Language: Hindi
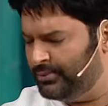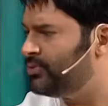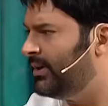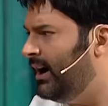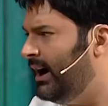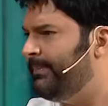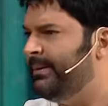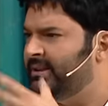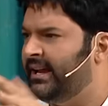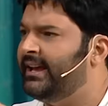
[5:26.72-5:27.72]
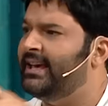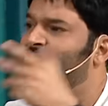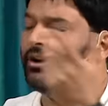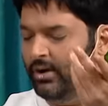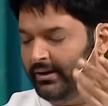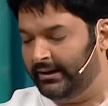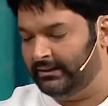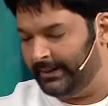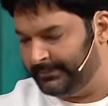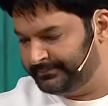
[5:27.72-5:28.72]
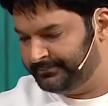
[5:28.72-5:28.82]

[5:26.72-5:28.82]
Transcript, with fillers: पूछूंगा आपने बताना कि ऐसा कौन करता है